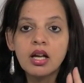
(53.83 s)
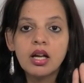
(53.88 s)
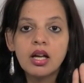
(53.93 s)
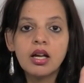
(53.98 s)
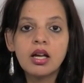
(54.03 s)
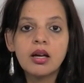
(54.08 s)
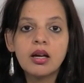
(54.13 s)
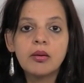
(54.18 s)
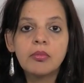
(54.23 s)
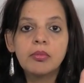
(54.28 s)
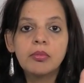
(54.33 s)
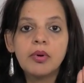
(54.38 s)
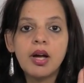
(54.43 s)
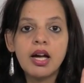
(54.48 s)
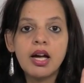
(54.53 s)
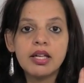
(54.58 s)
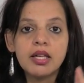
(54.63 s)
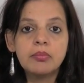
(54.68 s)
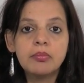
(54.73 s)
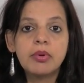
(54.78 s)

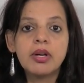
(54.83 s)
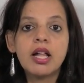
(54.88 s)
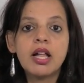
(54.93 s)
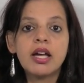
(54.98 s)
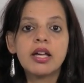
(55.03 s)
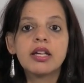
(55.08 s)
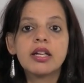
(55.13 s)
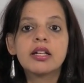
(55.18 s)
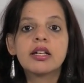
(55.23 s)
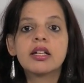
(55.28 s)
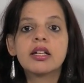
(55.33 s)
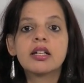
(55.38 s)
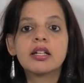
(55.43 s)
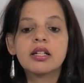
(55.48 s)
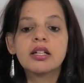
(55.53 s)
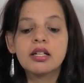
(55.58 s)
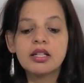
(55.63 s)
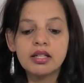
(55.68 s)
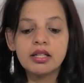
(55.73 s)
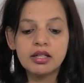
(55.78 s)
आगे पढ़ाई
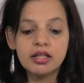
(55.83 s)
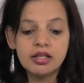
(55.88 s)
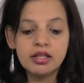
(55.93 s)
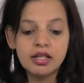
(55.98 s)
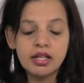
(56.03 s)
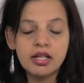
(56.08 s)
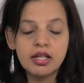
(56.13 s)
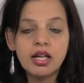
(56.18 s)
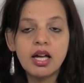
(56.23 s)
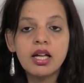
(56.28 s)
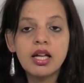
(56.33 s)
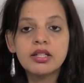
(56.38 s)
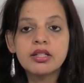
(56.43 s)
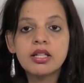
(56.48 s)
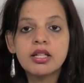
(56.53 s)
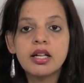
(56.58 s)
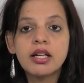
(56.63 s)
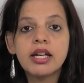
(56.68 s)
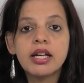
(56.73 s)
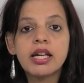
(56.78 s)
कर, करना
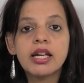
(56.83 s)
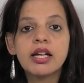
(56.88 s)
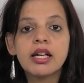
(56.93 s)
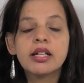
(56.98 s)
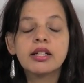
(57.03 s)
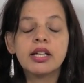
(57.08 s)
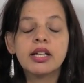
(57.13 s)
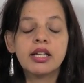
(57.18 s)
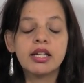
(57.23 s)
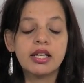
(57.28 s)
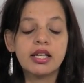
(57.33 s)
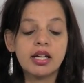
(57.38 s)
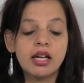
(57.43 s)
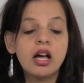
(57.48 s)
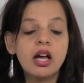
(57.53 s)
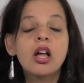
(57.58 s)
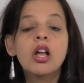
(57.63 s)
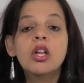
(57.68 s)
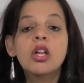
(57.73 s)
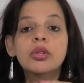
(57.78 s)
अच्छा रहेगा नहीं
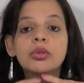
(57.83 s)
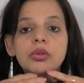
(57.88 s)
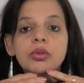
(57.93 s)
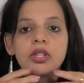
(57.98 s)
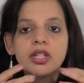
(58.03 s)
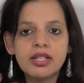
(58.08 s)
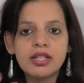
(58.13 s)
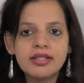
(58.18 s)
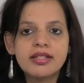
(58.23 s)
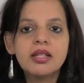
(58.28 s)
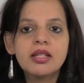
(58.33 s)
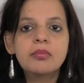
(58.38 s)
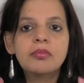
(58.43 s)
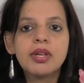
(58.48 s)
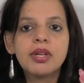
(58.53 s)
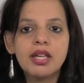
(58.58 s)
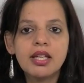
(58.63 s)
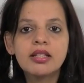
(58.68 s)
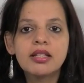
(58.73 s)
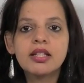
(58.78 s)
रहेगा तो किसी
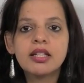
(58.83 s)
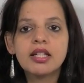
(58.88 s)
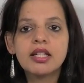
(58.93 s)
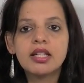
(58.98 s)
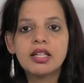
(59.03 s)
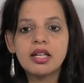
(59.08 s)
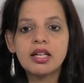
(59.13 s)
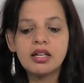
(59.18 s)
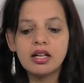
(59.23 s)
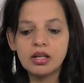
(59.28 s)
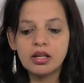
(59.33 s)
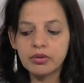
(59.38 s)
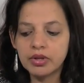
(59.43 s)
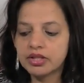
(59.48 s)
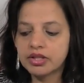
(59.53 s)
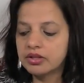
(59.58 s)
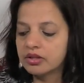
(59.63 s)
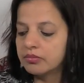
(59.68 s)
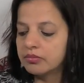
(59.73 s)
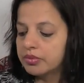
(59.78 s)
भी तरीके का
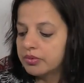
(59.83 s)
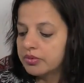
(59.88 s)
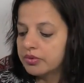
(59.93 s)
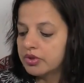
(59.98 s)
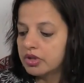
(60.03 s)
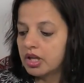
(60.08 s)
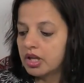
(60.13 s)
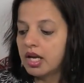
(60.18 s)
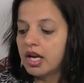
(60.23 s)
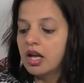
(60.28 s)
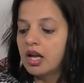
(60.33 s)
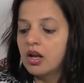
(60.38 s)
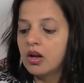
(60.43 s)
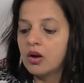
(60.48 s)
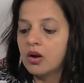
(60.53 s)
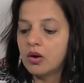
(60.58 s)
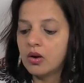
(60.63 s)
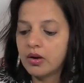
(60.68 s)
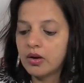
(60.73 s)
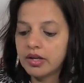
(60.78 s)
क्वेश्चन पूछे
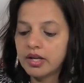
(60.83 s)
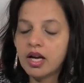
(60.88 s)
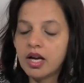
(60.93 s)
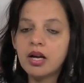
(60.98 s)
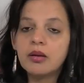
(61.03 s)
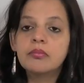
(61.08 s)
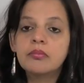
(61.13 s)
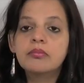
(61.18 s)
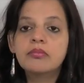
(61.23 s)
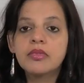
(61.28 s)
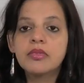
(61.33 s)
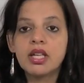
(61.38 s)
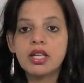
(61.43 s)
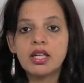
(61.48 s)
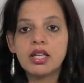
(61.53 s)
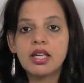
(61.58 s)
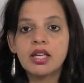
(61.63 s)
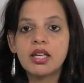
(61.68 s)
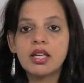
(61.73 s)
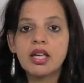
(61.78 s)
और हम
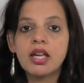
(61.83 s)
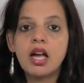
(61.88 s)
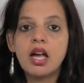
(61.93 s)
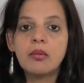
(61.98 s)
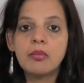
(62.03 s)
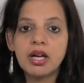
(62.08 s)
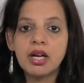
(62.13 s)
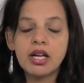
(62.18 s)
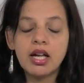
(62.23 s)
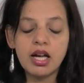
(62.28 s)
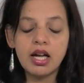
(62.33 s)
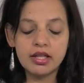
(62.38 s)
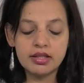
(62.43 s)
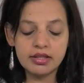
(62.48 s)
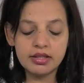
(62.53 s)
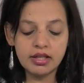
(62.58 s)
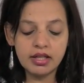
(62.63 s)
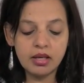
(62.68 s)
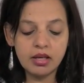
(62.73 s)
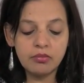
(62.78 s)
देखेंगे हमारा
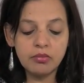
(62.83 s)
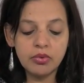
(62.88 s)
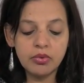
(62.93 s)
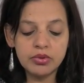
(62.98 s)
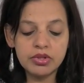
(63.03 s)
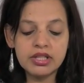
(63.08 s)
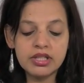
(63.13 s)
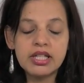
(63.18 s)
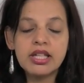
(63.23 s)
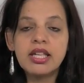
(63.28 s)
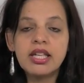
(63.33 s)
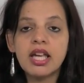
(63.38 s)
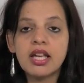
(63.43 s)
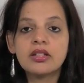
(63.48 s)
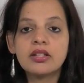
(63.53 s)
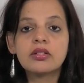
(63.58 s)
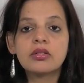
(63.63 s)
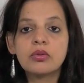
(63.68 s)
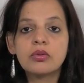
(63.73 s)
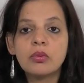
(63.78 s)
आंसर हम मोस्टली
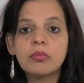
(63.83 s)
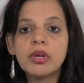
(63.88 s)
येस नो